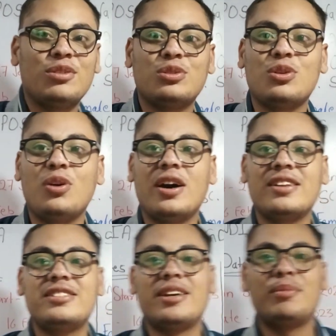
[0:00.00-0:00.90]
हाँ दोस्तों
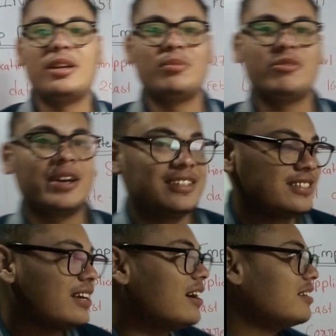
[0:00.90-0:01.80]
हर छः महीने में
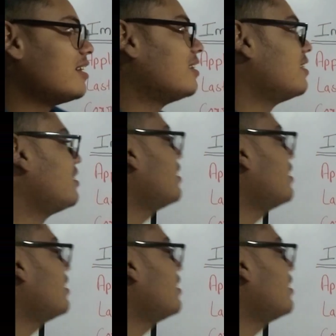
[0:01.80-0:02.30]
वैकेंसी आती रहती है